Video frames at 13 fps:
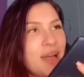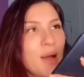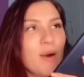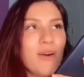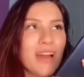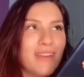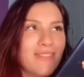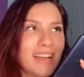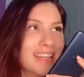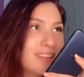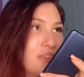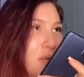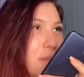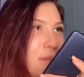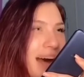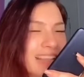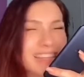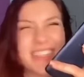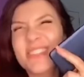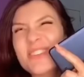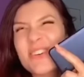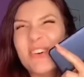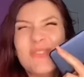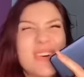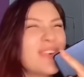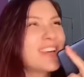Oi, minha amiga, tava ocupada,
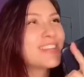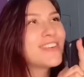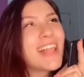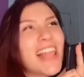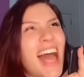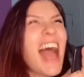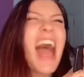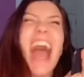desculpa, pode falar.